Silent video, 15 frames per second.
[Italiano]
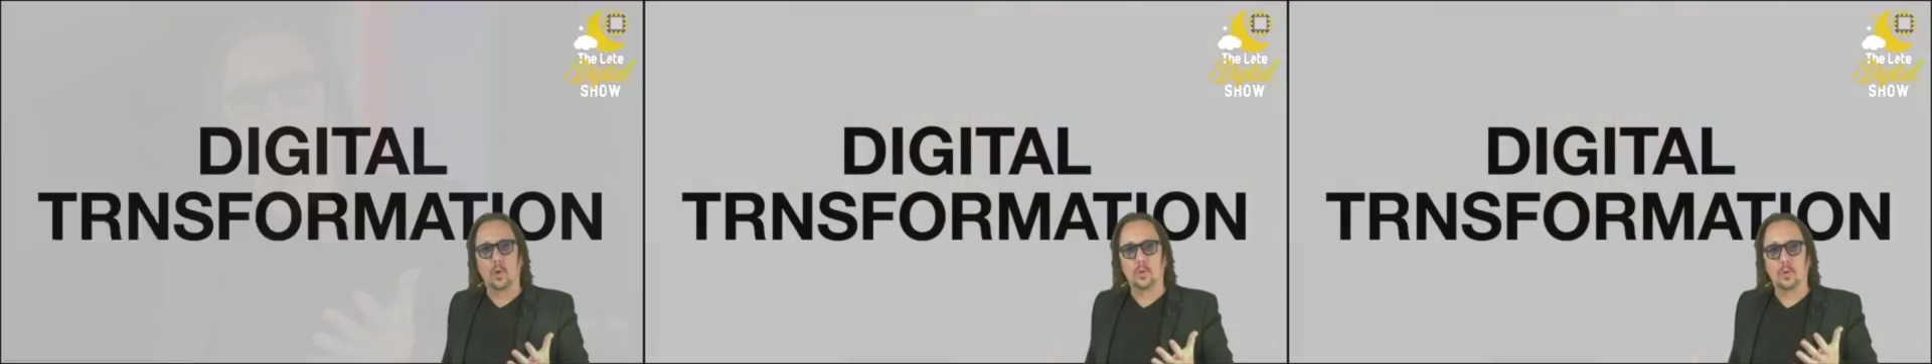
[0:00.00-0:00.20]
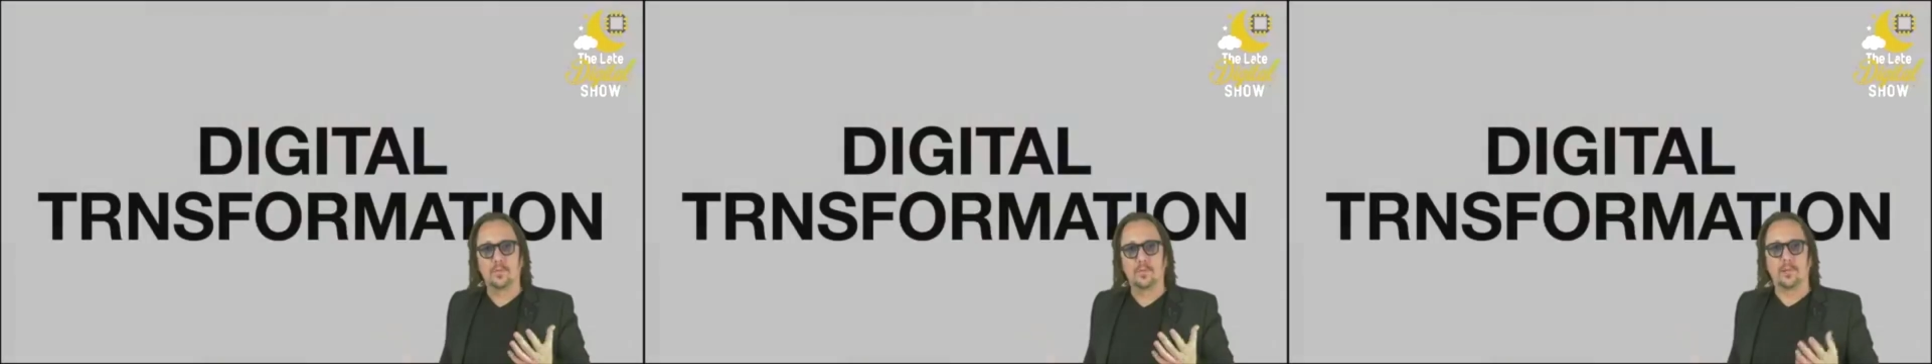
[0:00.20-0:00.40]

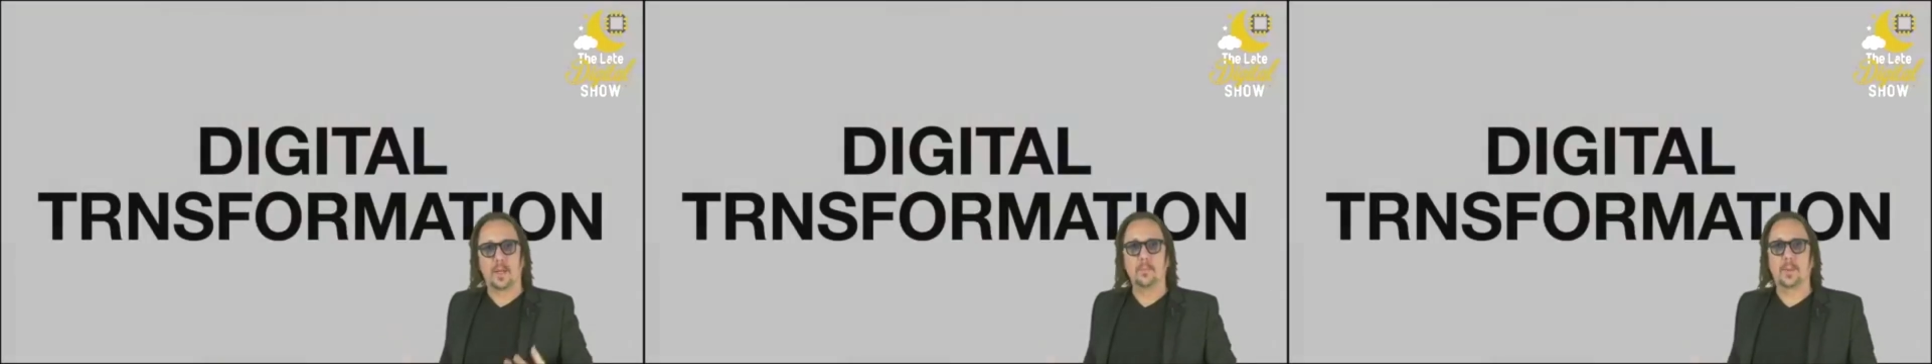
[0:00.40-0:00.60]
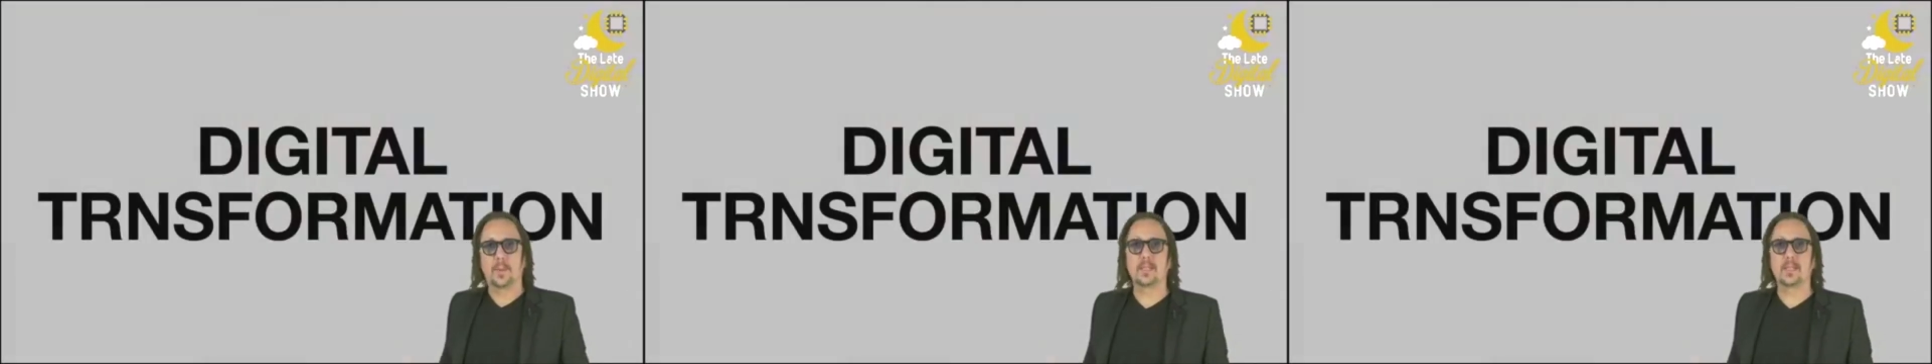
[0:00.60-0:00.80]
fare
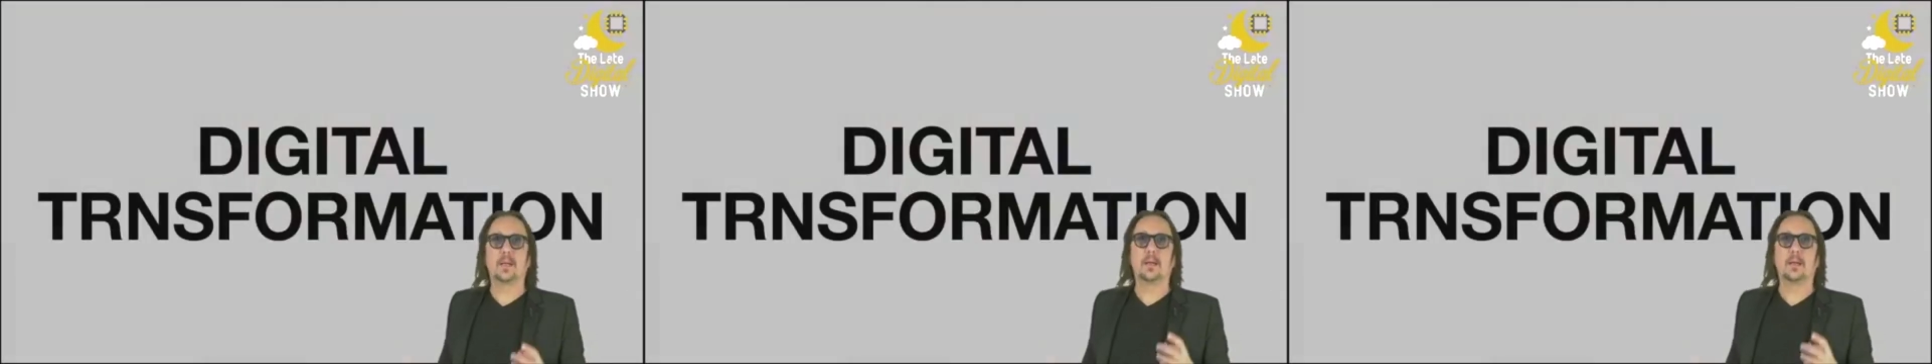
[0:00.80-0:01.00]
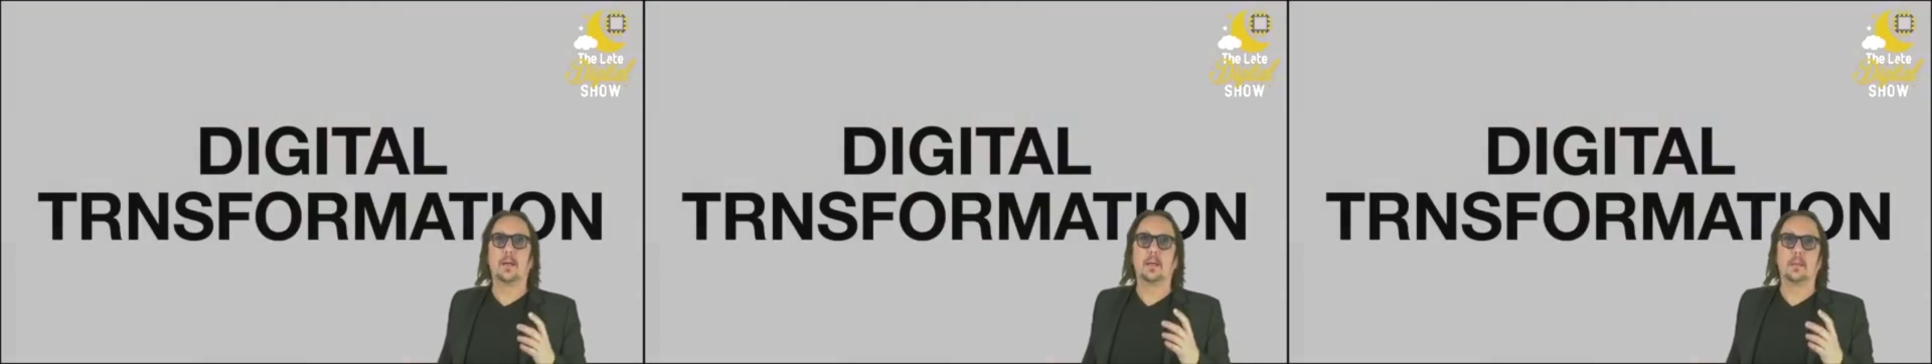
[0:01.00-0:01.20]
impresa,
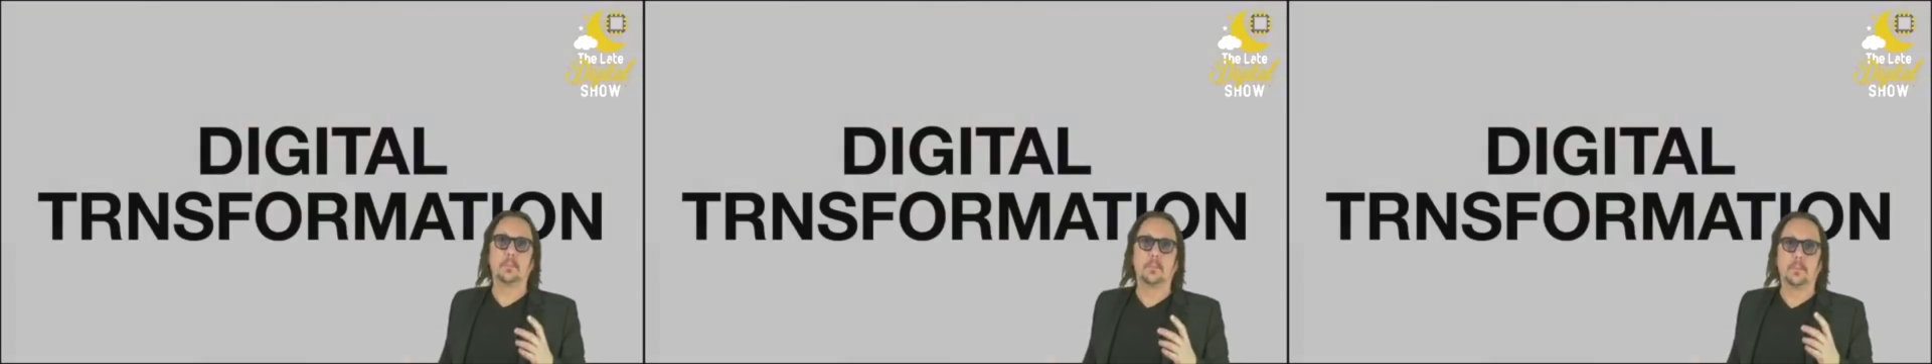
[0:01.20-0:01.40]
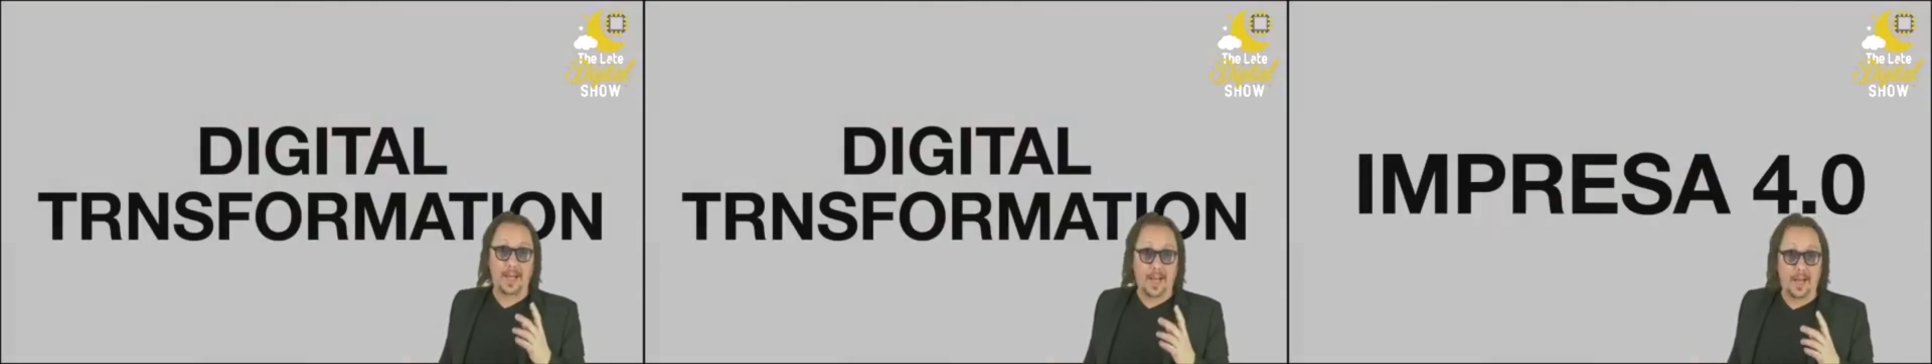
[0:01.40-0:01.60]

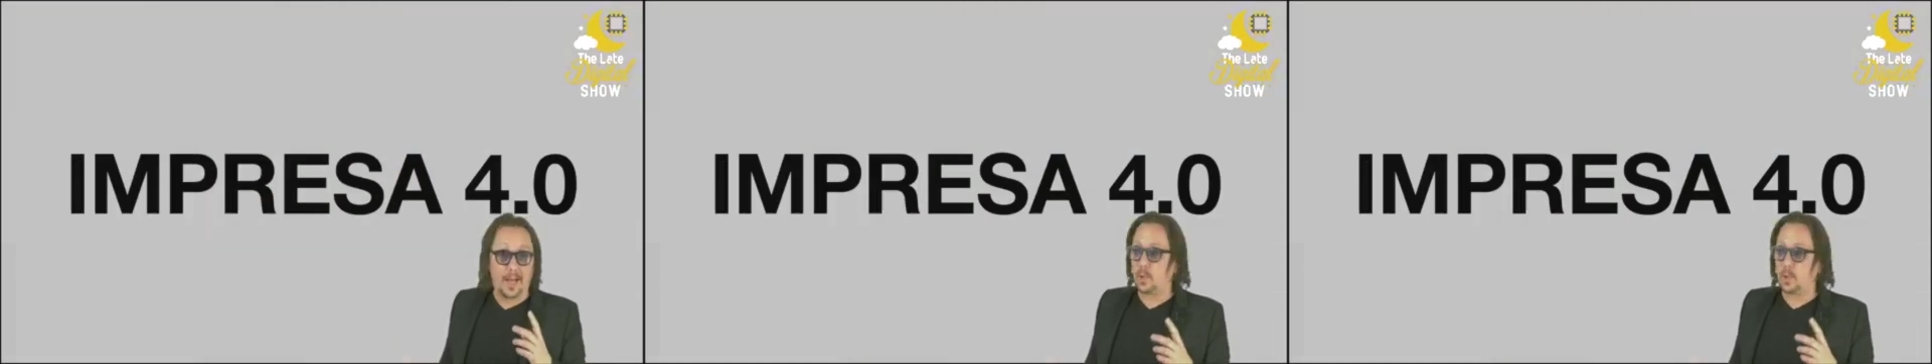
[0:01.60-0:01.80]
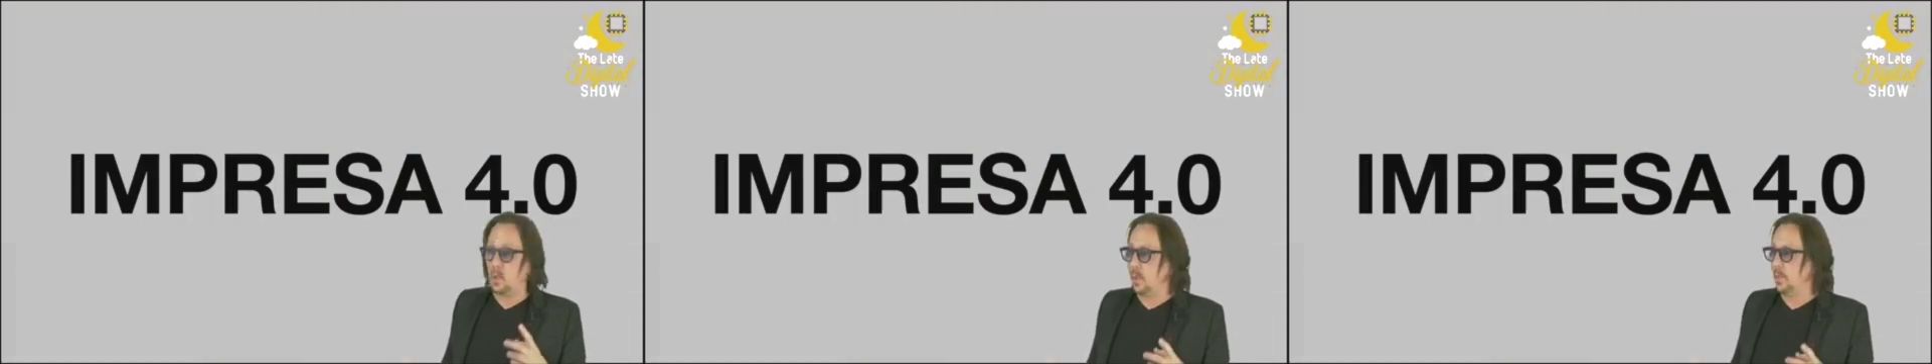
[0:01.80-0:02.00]

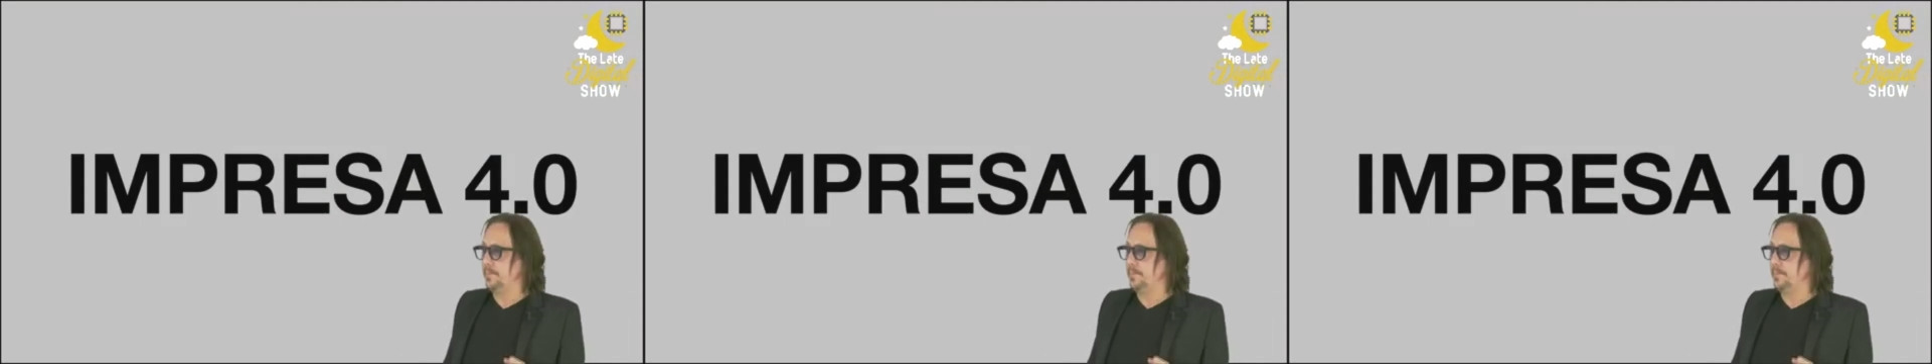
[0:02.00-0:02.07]
peraltro